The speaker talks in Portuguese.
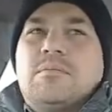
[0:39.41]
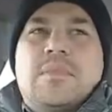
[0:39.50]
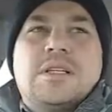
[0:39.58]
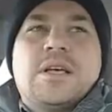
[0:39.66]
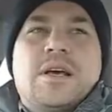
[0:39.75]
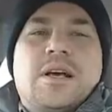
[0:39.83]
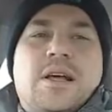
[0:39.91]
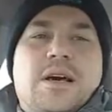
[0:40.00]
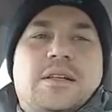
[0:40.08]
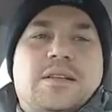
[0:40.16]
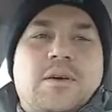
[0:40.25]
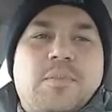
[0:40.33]
Mas e aí,
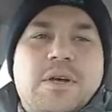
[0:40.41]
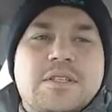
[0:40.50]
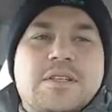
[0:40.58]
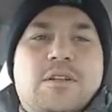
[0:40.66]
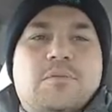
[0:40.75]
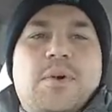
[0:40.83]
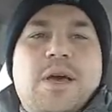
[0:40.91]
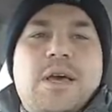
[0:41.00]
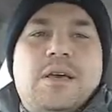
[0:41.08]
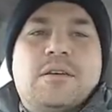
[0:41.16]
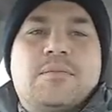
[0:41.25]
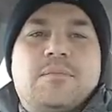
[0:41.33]
galera, tem pensado
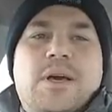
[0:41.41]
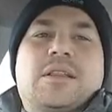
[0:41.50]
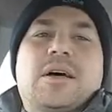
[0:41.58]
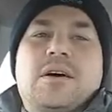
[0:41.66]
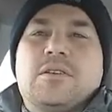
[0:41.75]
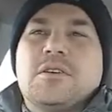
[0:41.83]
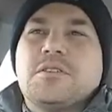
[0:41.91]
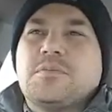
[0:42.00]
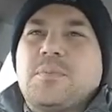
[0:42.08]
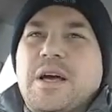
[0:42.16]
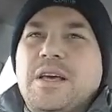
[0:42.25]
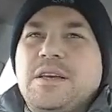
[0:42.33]
bem como é que tá o nosso
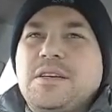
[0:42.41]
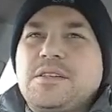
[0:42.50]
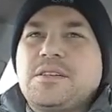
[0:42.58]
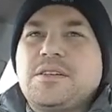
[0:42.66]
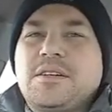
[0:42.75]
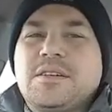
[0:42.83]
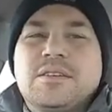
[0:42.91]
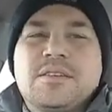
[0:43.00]
país?